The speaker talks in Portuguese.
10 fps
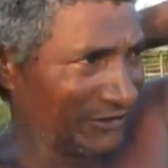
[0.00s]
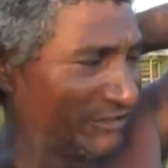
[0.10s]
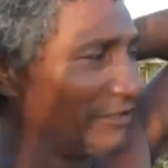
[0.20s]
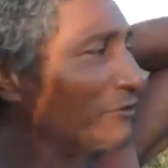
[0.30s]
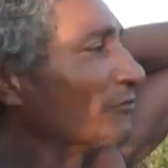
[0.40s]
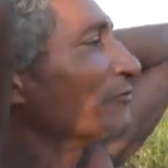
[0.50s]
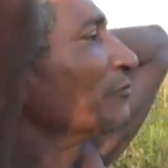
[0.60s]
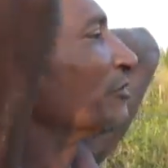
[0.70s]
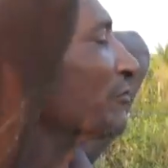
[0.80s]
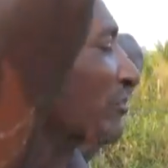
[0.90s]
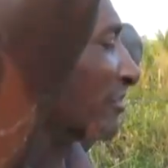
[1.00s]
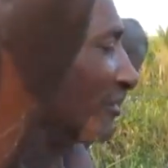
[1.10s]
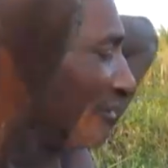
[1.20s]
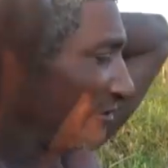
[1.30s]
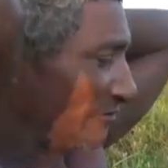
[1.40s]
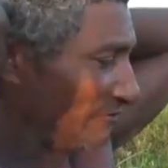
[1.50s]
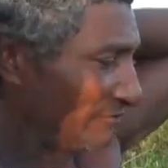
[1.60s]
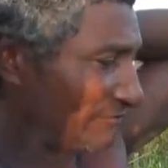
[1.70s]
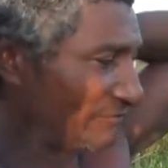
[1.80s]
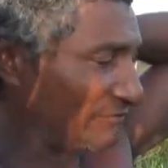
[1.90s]
Eu fui pedir pra ele aí. Ah,
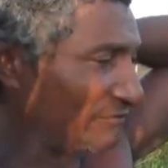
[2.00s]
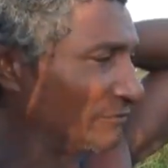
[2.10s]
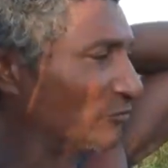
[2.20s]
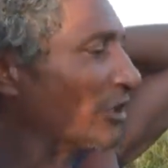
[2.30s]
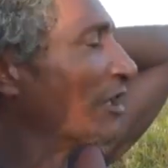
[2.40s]
você foi pedir pra,